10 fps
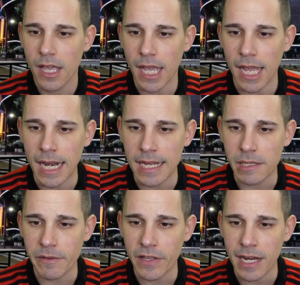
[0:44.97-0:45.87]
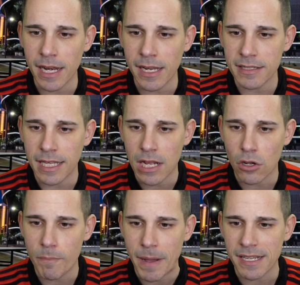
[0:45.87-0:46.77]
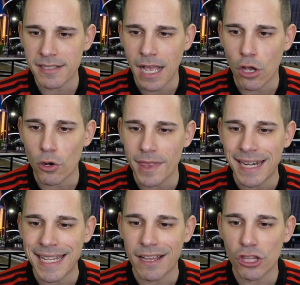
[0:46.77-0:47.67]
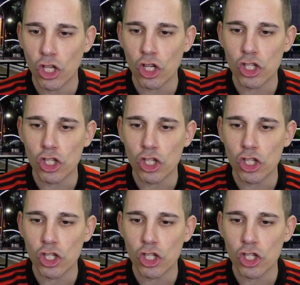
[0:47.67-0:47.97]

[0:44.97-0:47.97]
En las semifinales de la Copa Asia, Jordania 2,